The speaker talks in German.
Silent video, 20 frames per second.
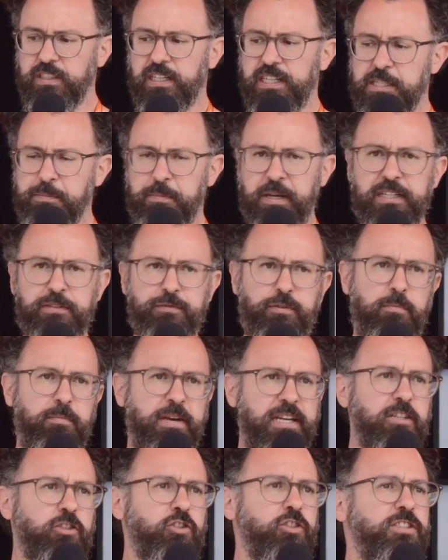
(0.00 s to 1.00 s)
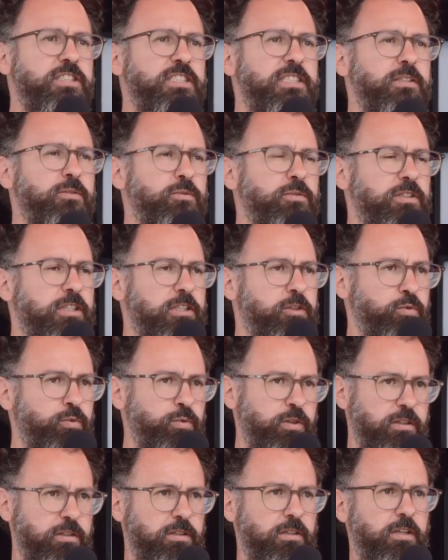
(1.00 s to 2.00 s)
Respekt vor Menschen, Tieren und
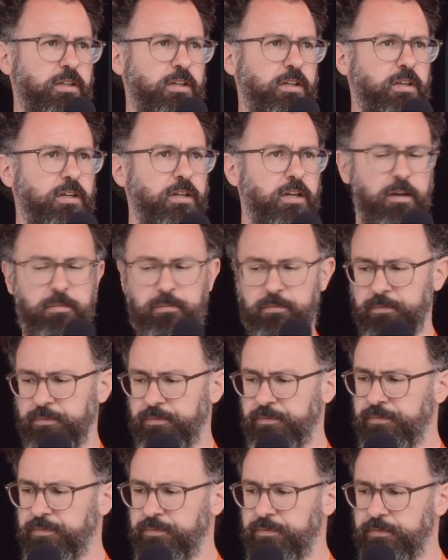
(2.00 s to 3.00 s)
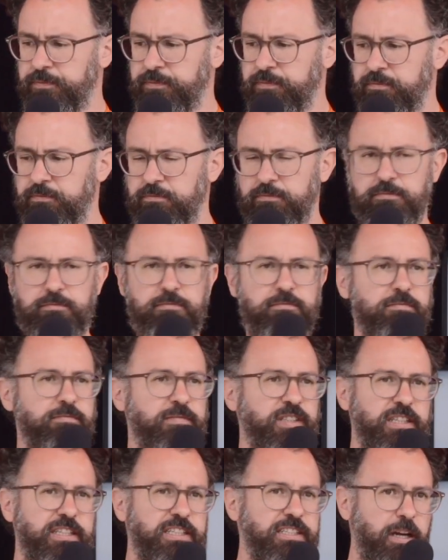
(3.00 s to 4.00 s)
Natur ähm,
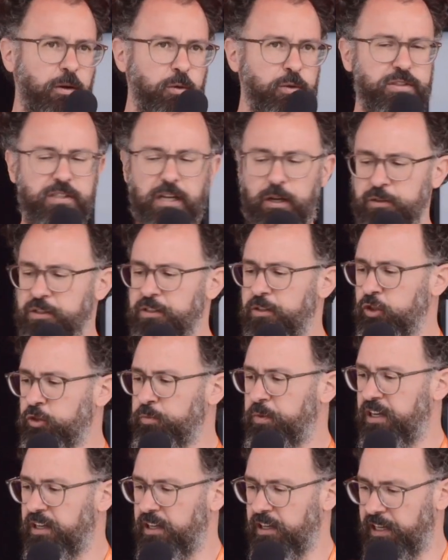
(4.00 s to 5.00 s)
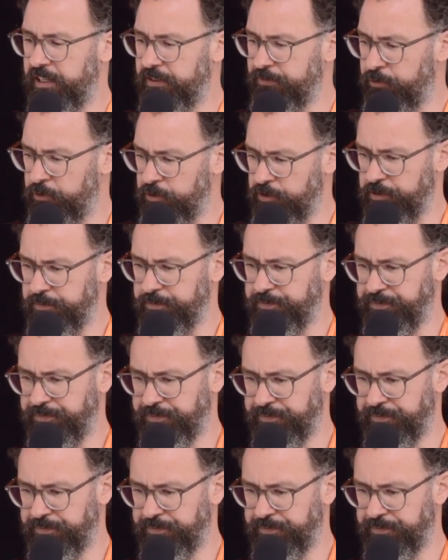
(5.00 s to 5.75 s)
in aus, austauschbarer Reihenfolge.